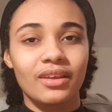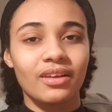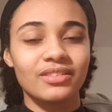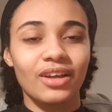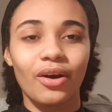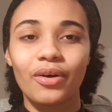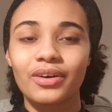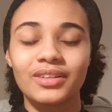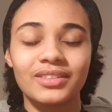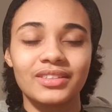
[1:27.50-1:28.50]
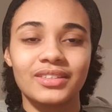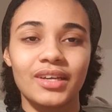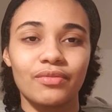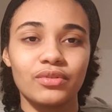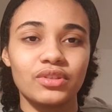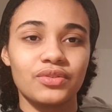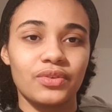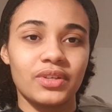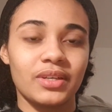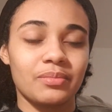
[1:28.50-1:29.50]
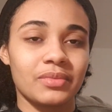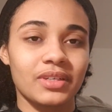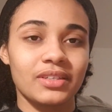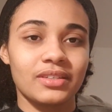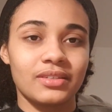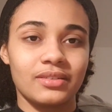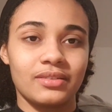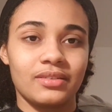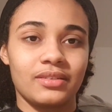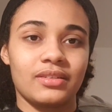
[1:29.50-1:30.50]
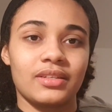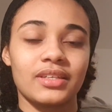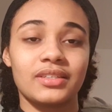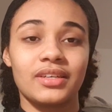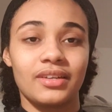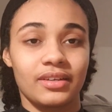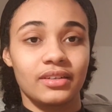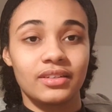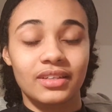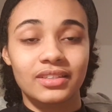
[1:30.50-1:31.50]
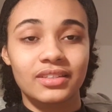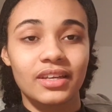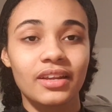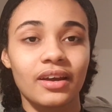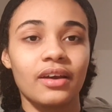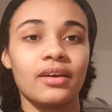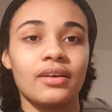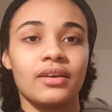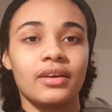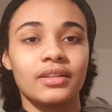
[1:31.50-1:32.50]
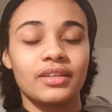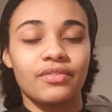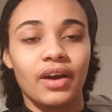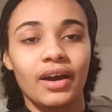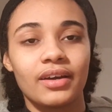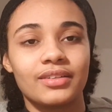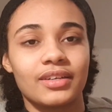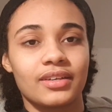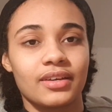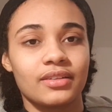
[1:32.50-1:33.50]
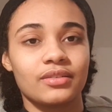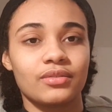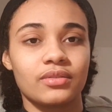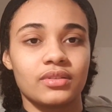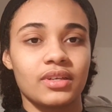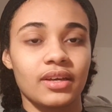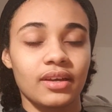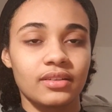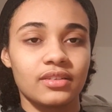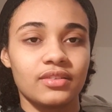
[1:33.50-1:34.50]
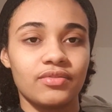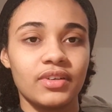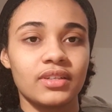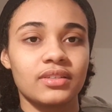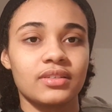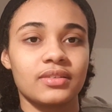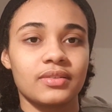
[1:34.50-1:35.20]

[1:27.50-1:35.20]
Und auch der Wunsch von jedem Christen, dass jeder, dass jeder die Wahrheit erkennt und gerettet wird.